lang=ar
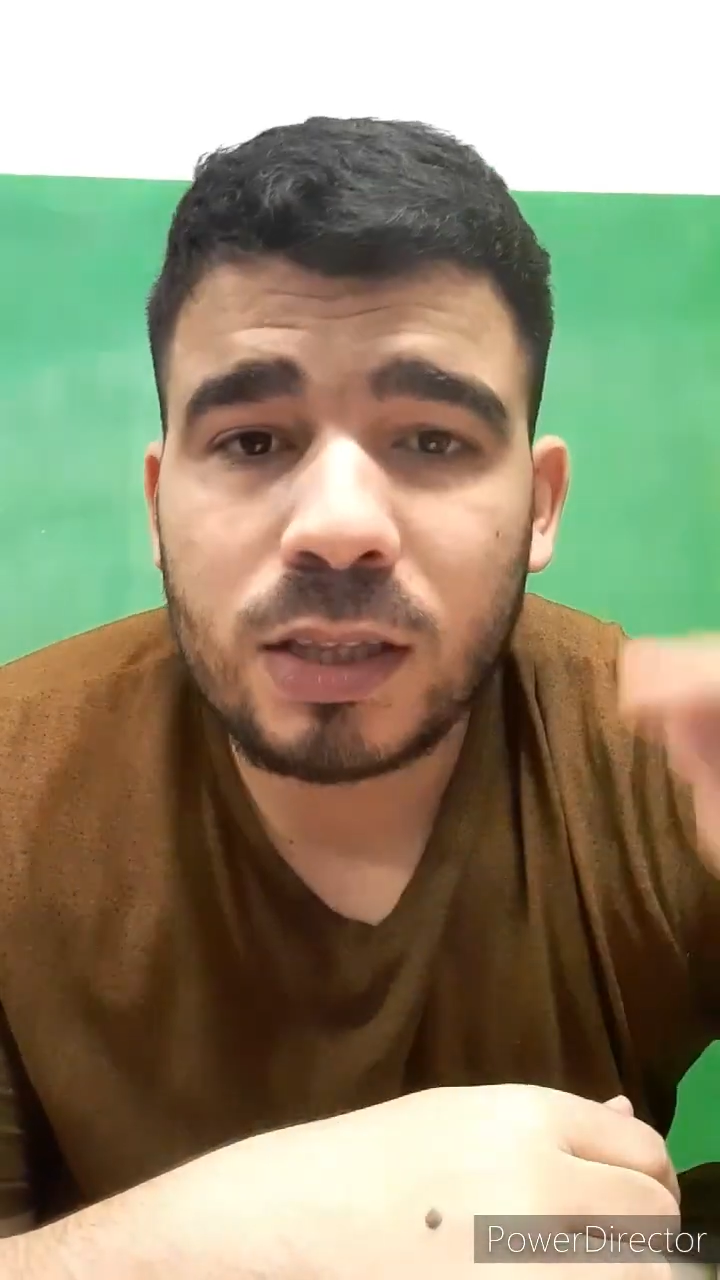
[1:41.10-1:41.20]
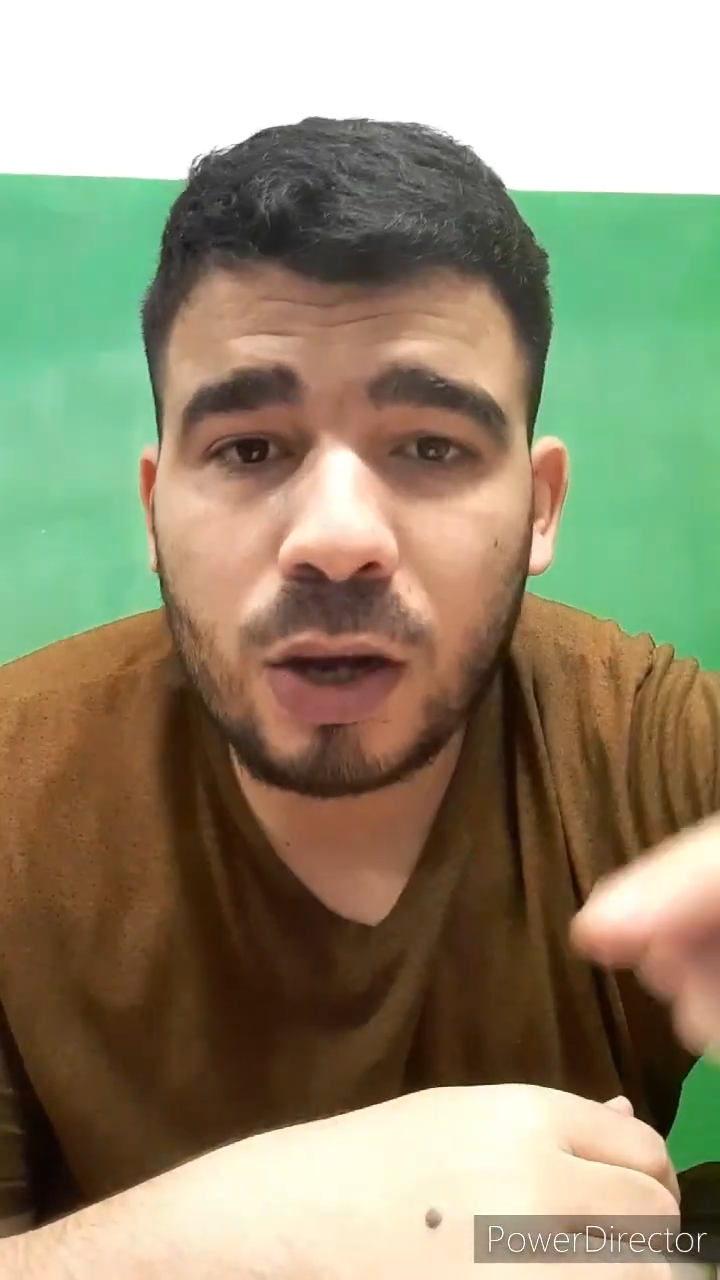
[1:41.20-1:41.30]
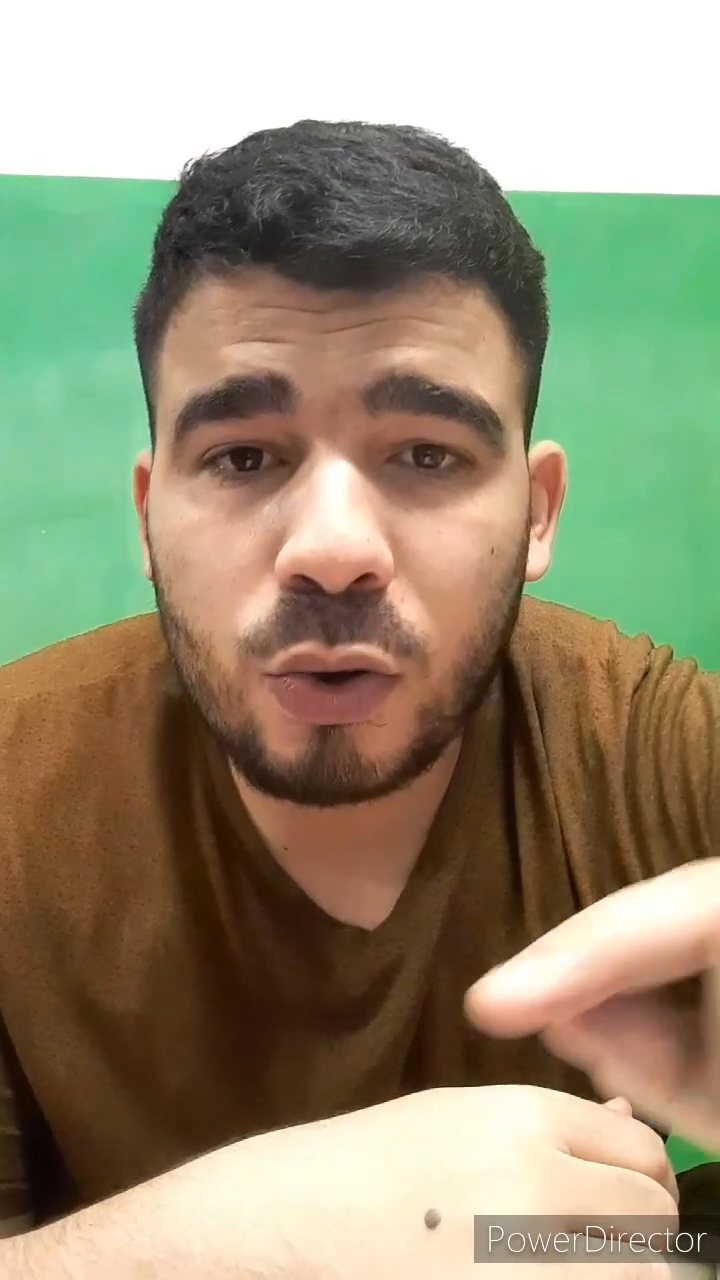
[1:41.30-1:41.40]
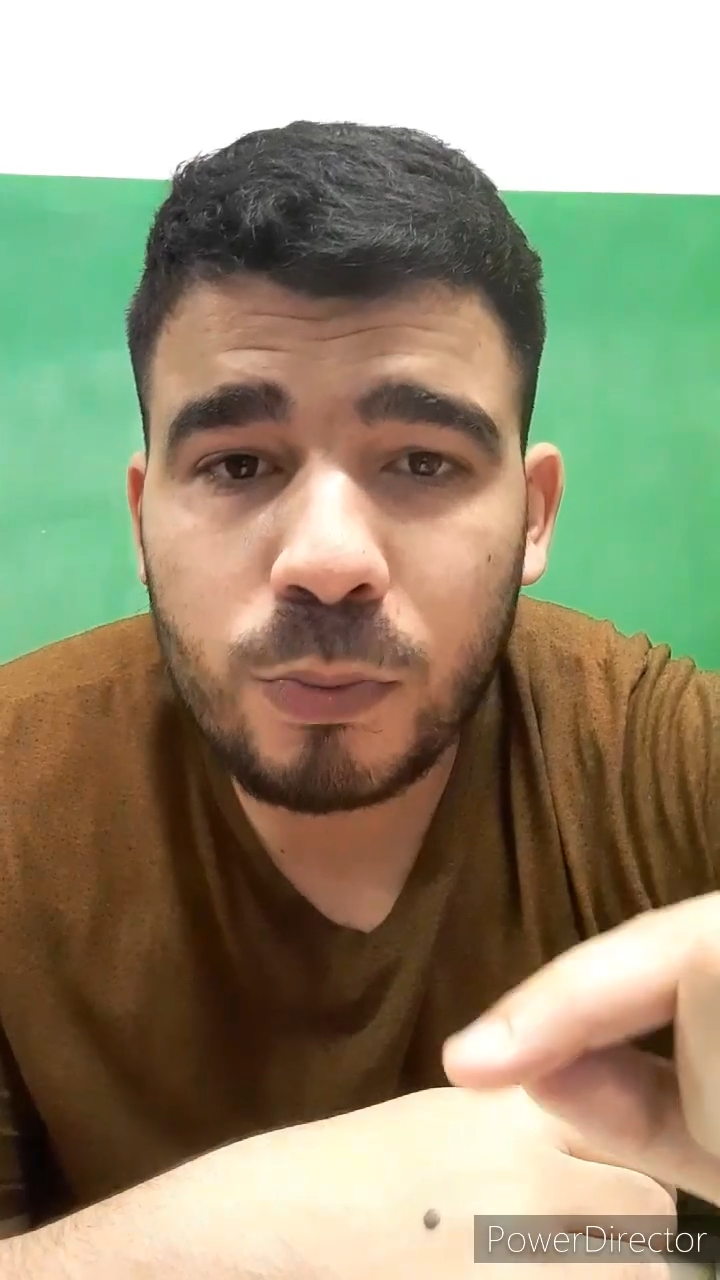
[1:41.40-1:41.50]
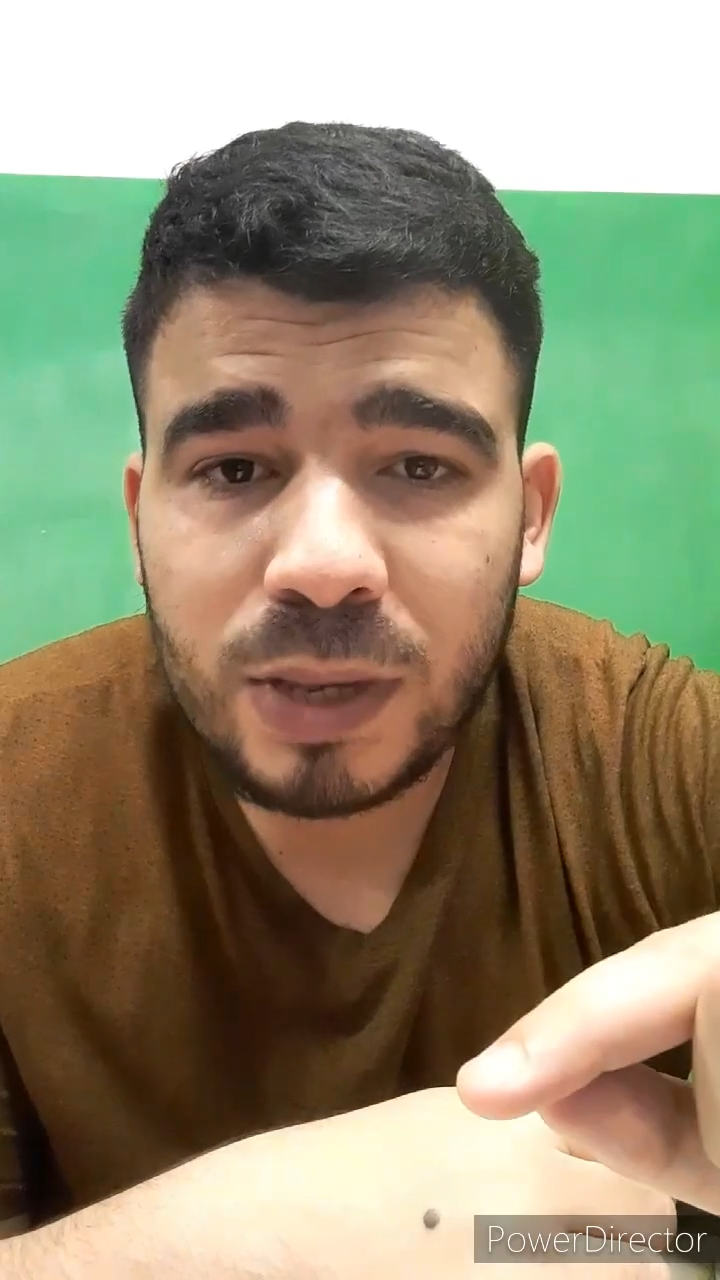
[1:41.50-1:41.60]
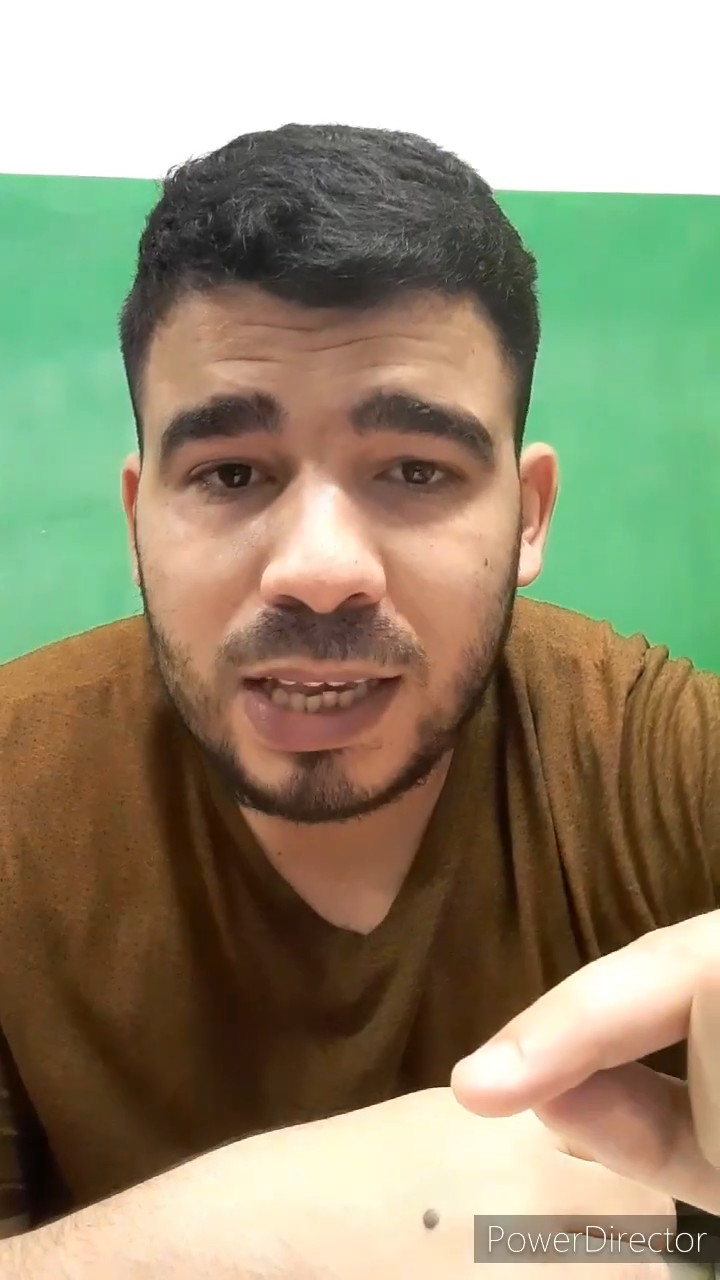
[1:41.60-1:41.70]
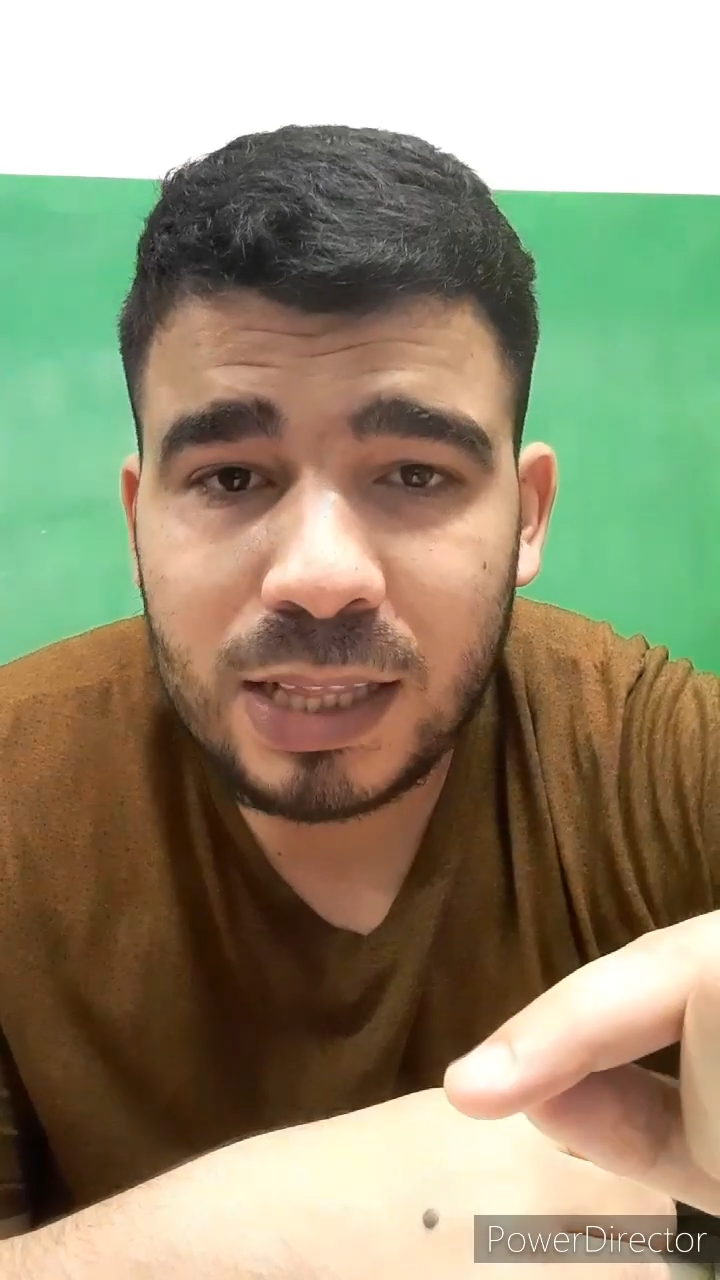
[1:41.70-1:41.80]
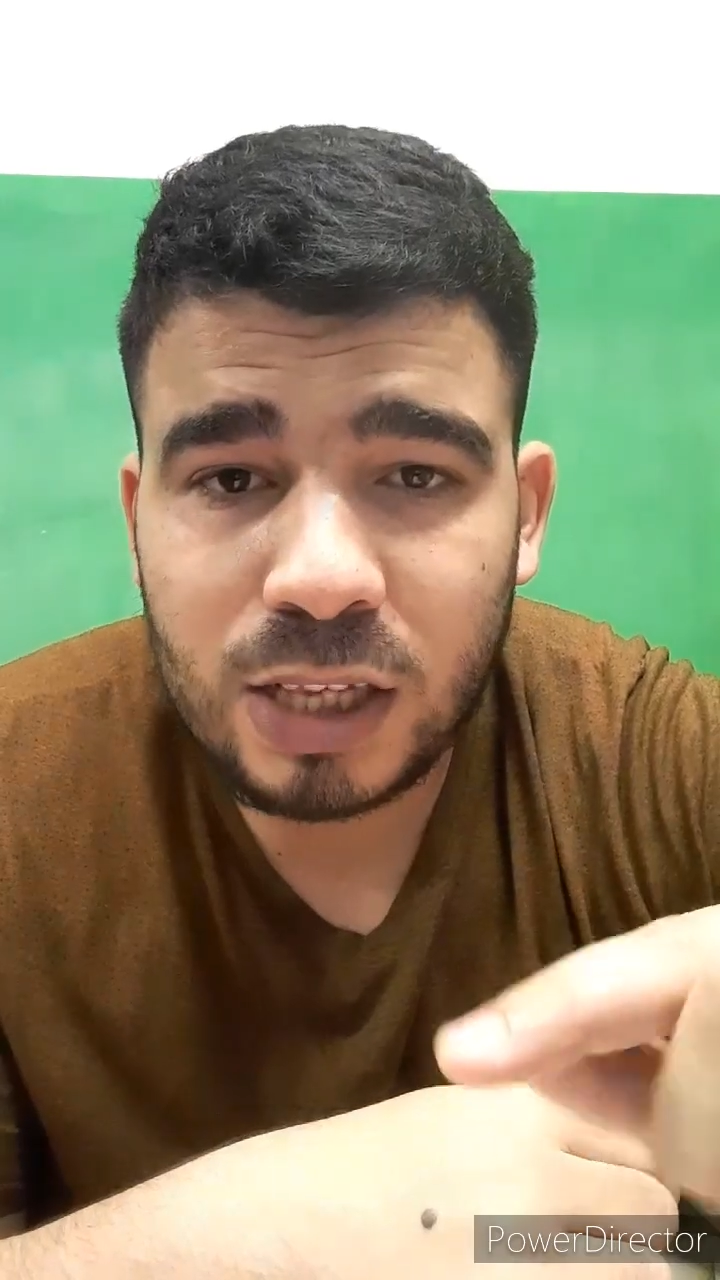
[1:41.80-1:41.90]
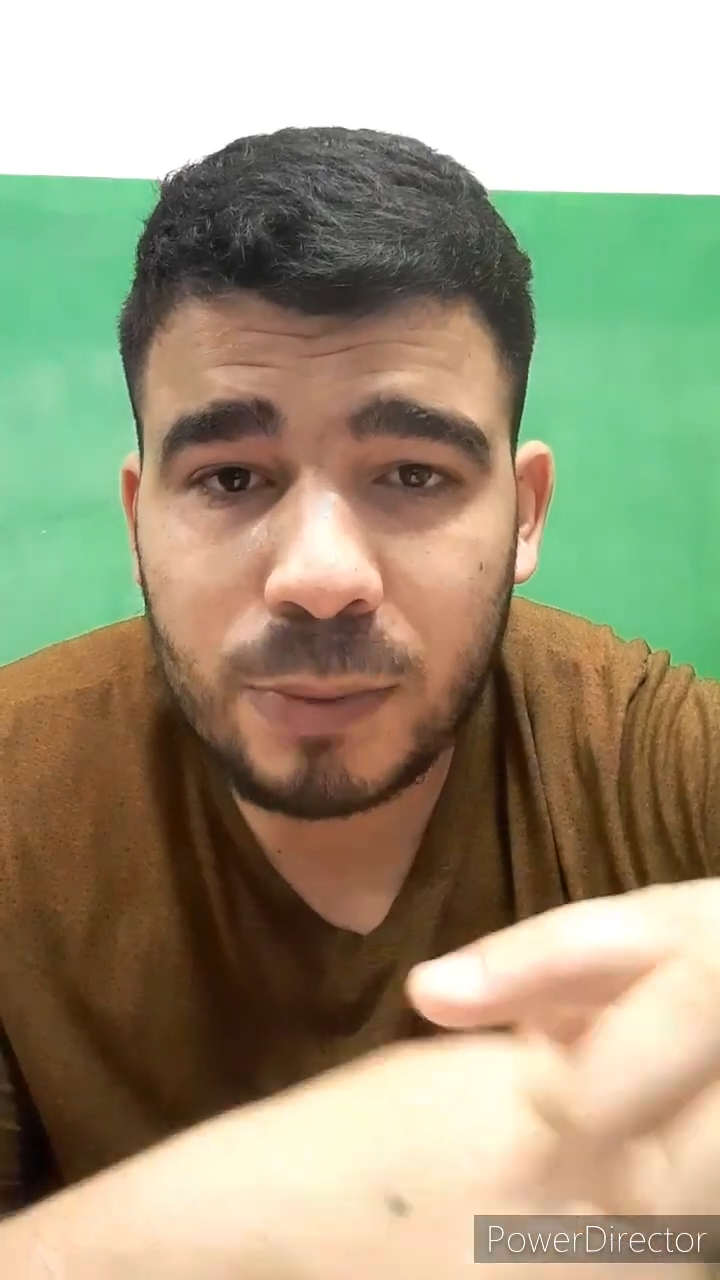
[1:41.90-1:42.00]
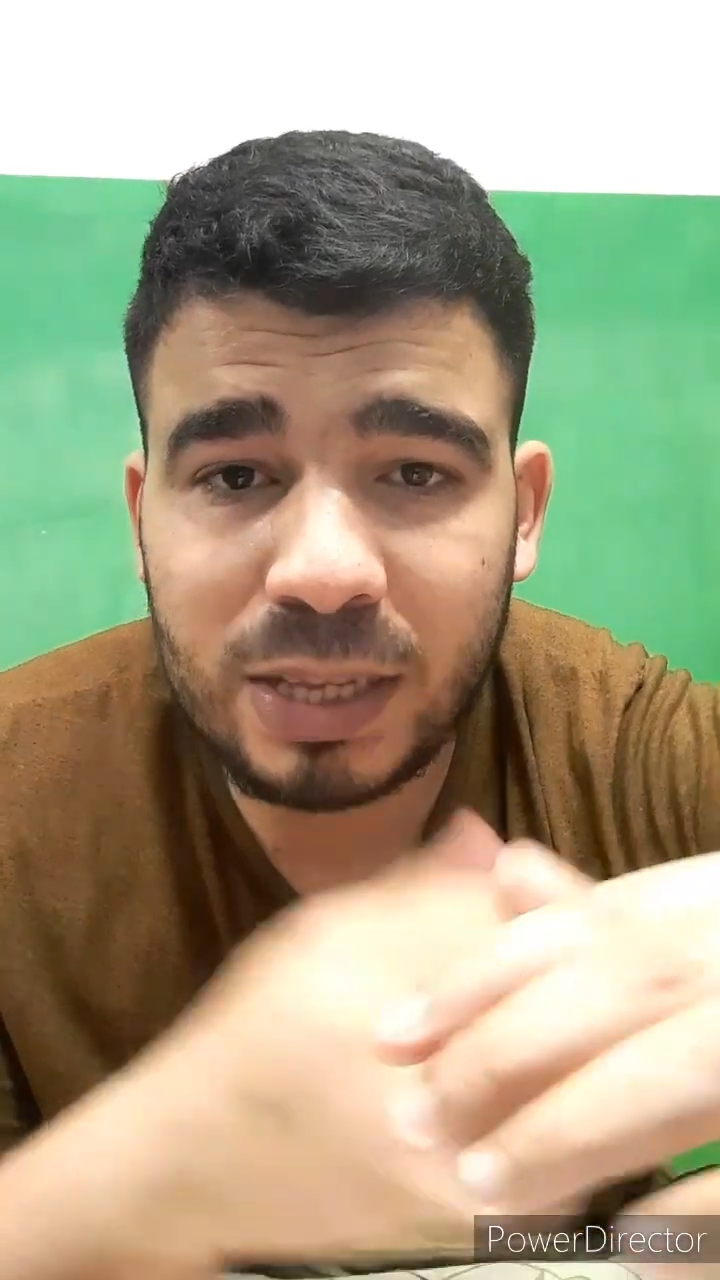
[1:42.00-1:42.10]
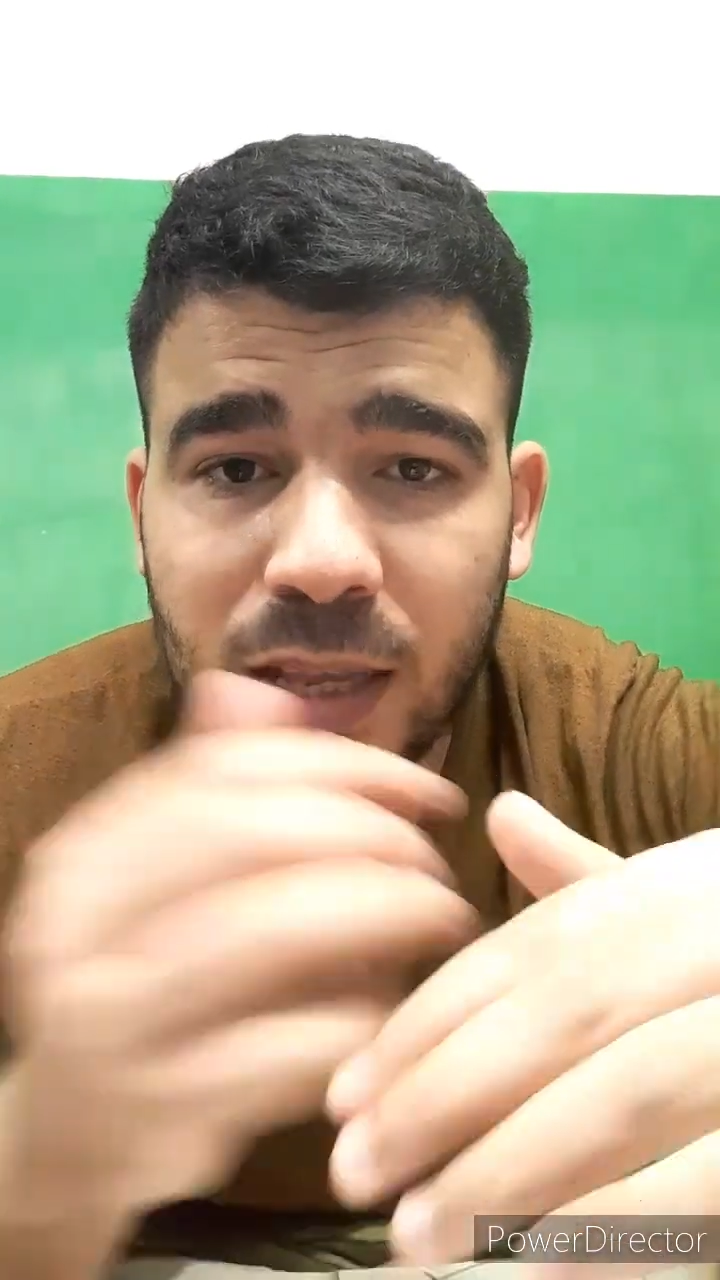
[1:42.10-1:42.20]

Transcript: تقوم به الجامعة